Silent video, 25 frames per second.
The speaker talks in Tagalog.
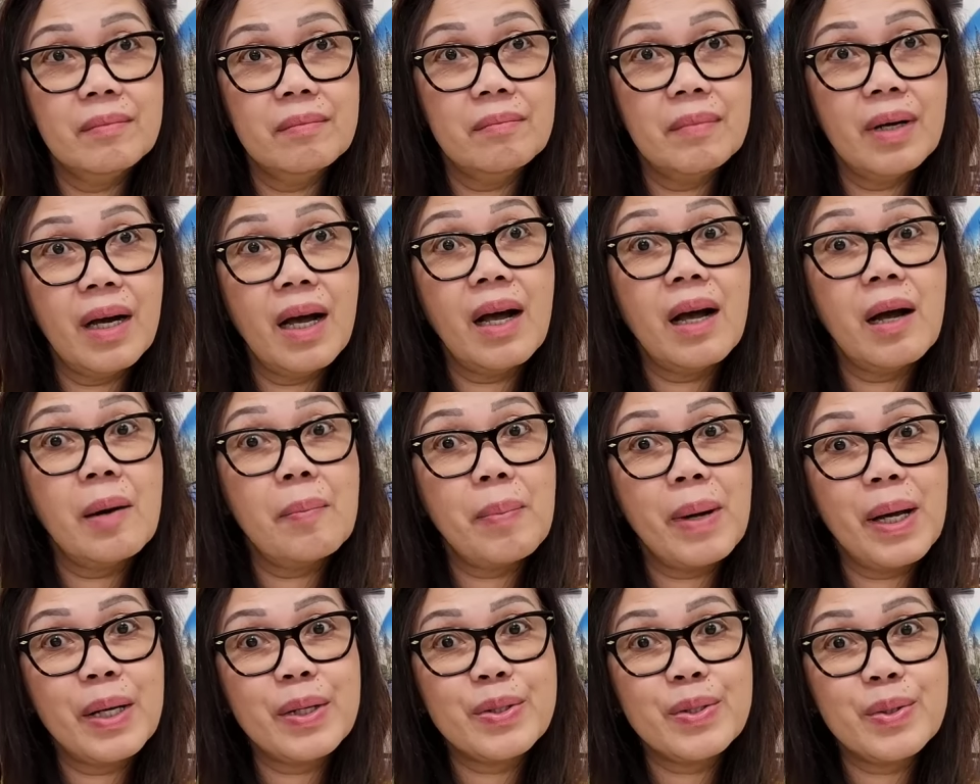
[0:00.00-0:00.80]

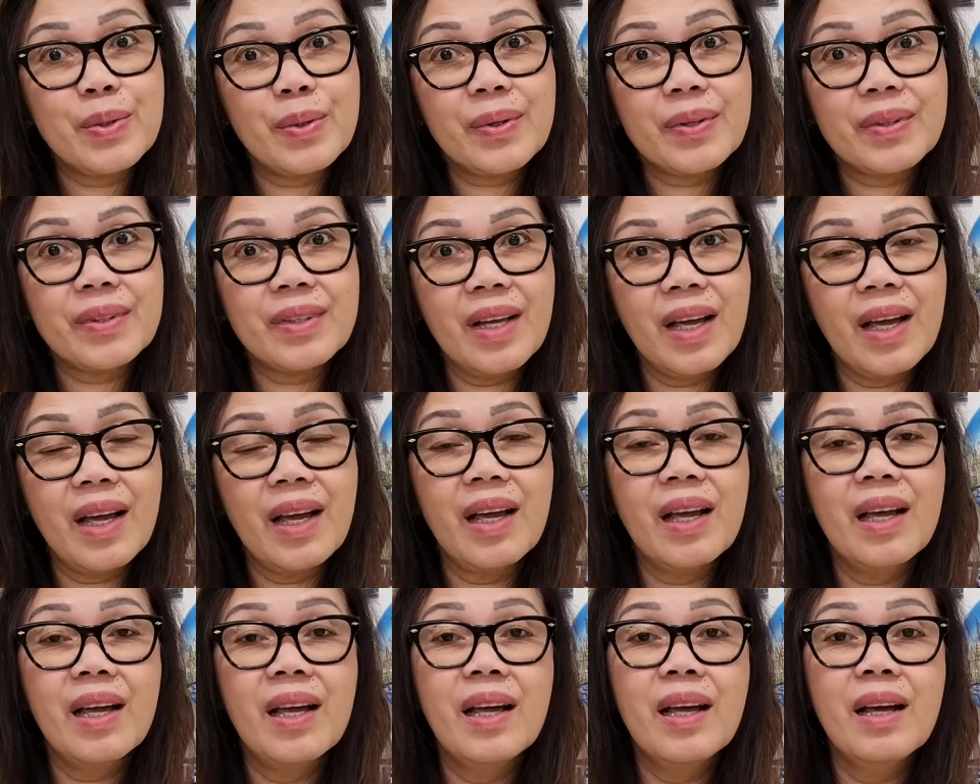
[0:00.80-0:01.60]
makakapasok
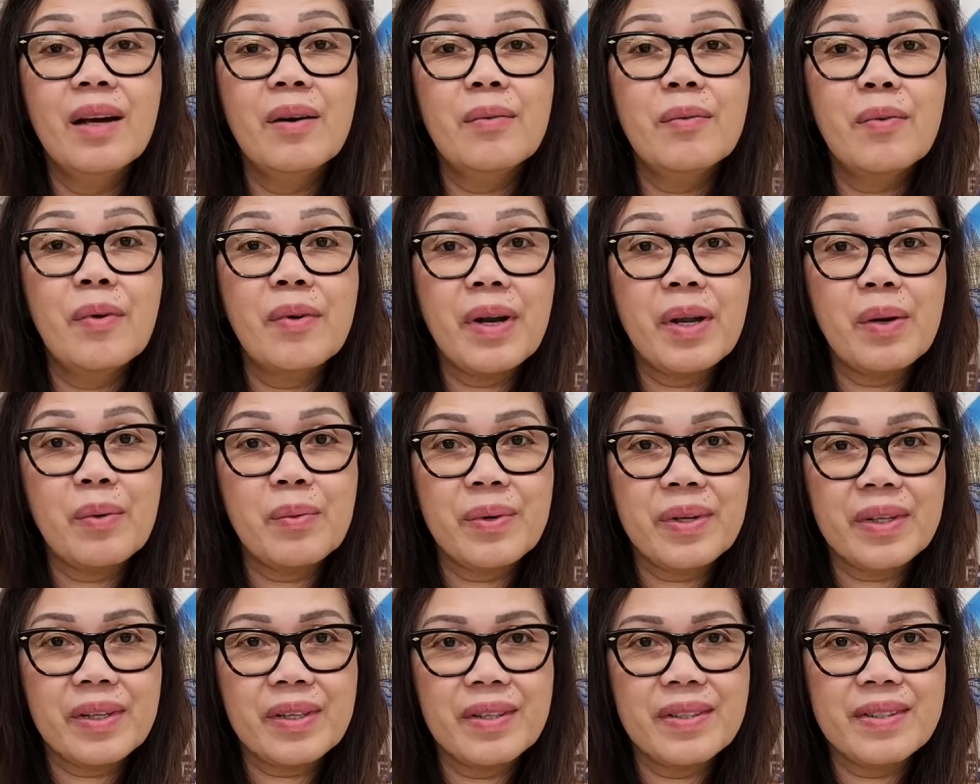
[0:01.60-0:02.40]
na foreign
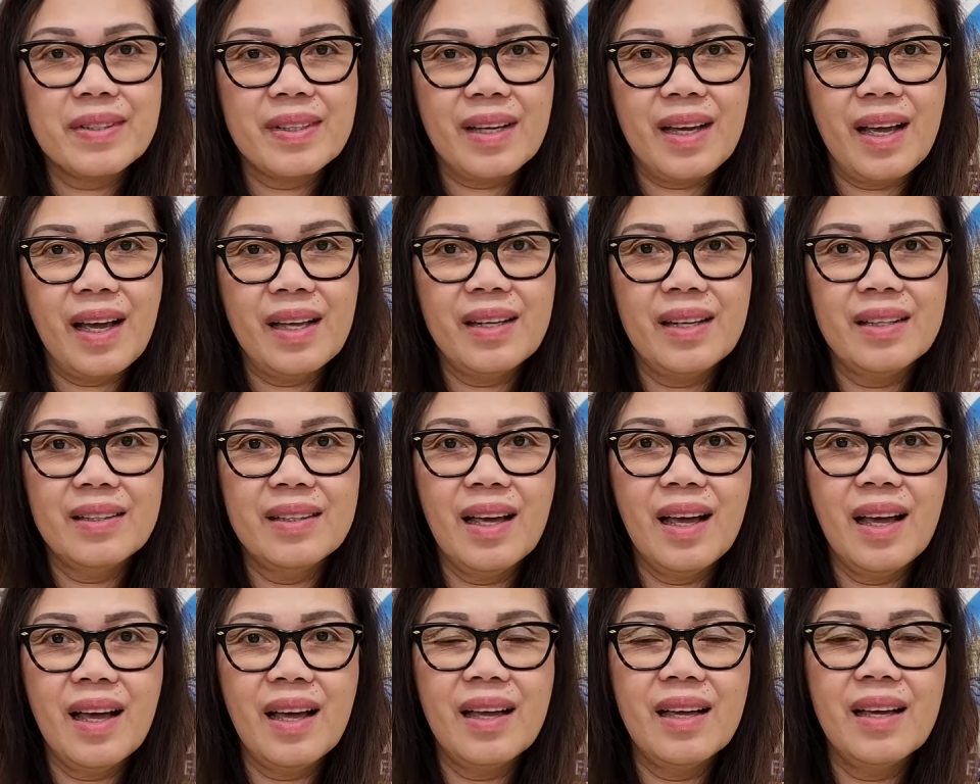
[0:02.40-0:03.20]
workers sa
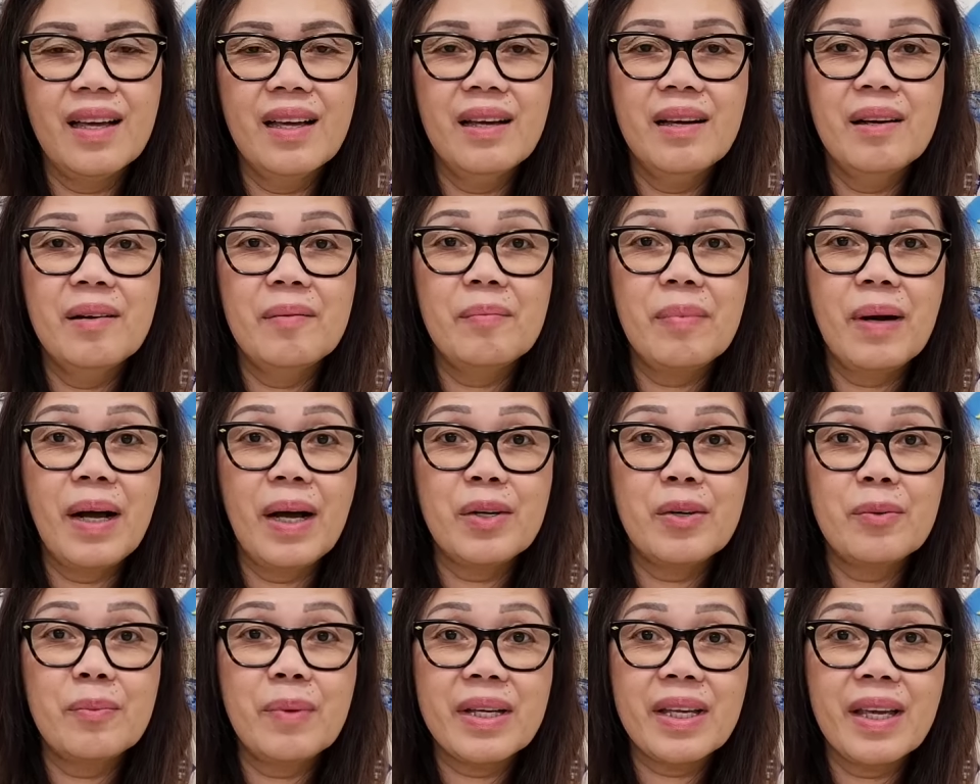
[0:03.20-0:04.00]
Canada.
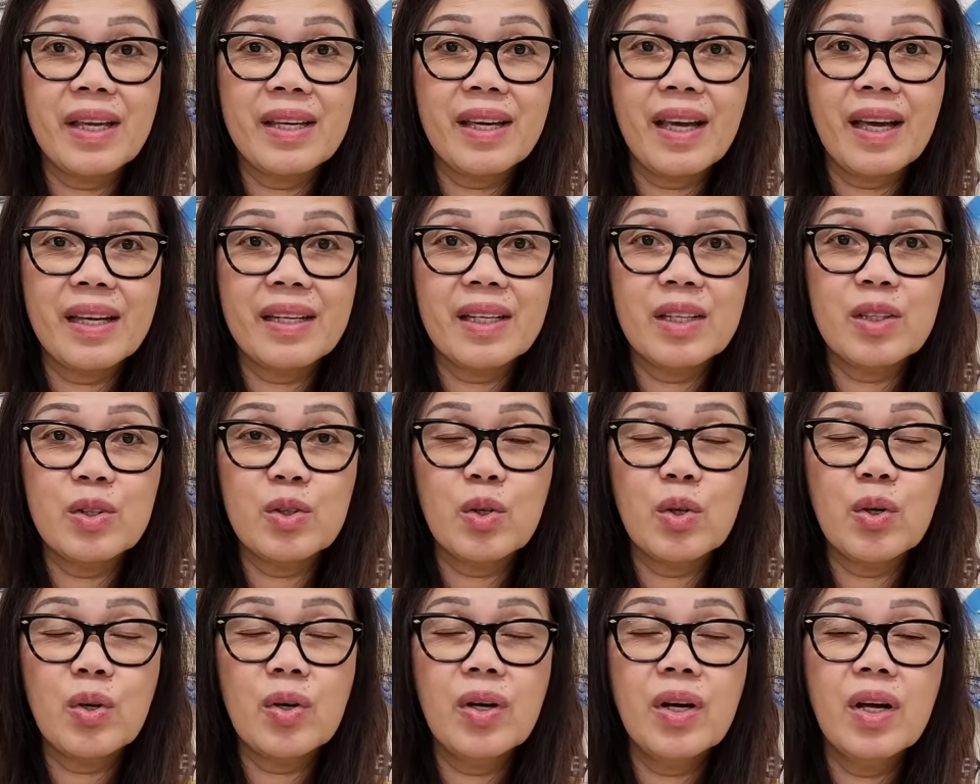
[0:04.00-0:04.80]
Paano mangyayari
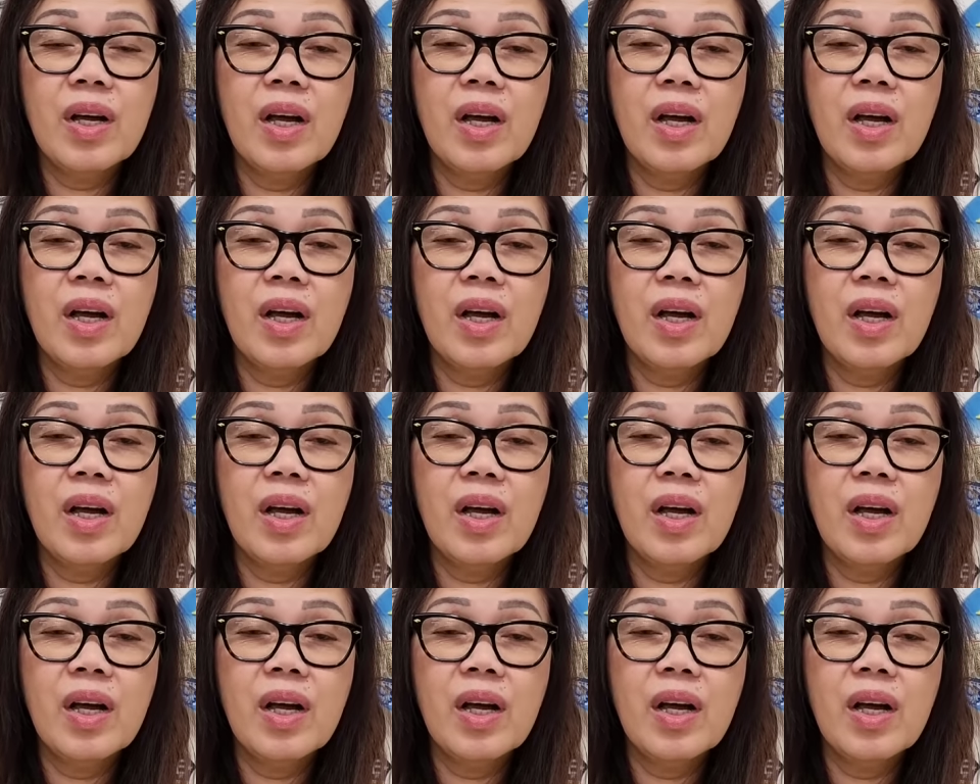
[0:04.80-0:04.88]
ito?